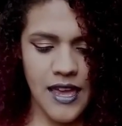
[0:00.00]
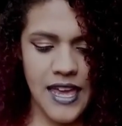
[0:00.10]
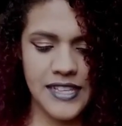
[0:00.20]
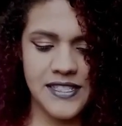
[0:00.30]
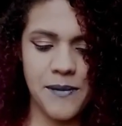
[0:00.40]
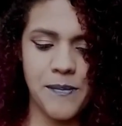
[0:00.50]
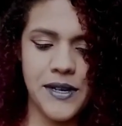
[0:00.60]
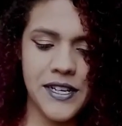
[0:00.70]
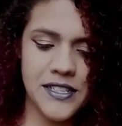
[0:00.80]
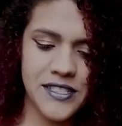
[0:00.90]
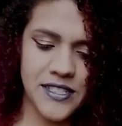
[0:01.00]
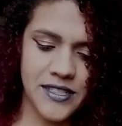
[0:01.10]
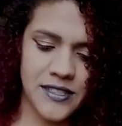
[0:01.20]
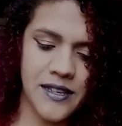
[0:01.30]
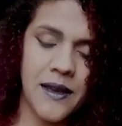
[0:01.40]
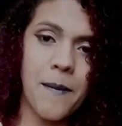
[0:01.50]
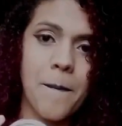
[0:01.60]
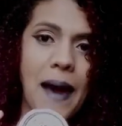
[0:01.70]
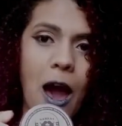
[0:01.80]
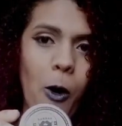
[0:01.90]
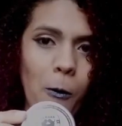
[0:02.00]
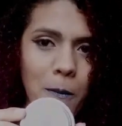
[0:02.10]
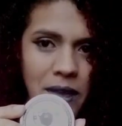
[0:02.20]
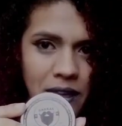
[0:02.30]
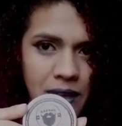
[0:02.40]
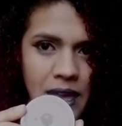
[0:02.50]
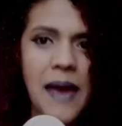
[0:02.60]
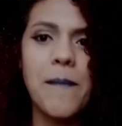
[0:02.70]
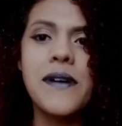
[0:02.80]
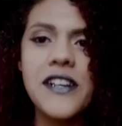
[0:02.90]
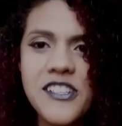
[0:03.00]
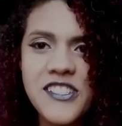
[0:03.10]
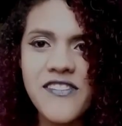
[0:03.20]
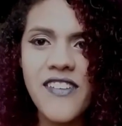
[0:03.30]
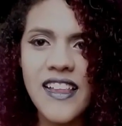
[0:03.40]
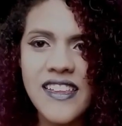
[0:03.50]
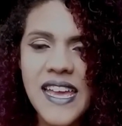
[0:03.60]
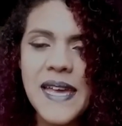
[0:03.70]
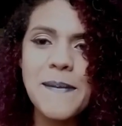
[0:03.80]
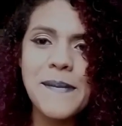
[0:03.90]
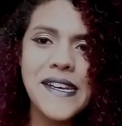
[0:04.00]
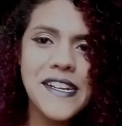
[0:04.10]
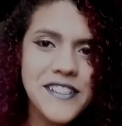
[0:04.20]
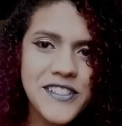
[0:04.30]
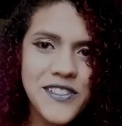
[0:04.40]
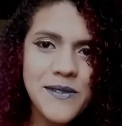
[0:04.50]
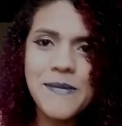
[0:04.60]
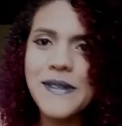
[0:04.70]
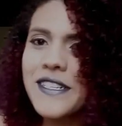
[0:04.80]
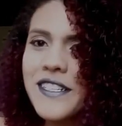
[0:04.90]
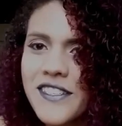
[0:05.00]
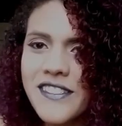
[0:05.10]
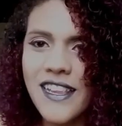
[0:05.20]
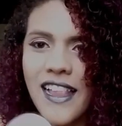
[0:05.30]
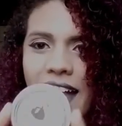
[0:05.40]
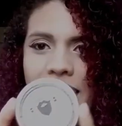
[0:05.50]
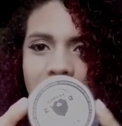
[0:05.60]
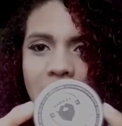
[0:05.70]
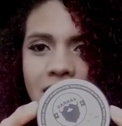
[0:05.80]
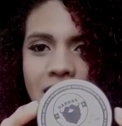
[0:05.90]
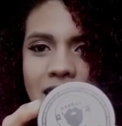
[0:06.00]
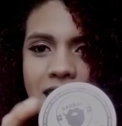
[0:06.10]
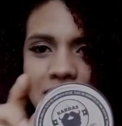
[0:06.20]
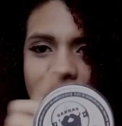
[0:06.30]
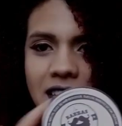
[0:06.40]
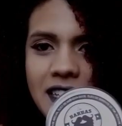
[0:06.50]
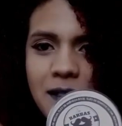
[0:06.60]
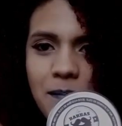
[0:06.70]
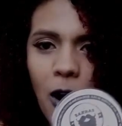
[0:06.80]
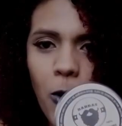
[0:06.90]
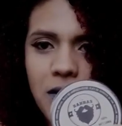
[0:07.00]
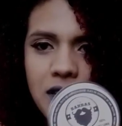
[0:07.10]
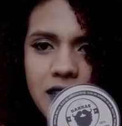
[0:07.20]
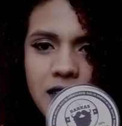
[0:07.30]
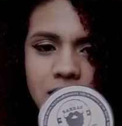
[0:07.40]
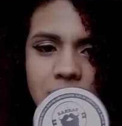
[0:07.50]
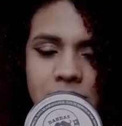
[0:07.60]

Esse Bird Balm é bird que fala, né? Bird, bird, sei lá. Esse aqui, esse balme aqui.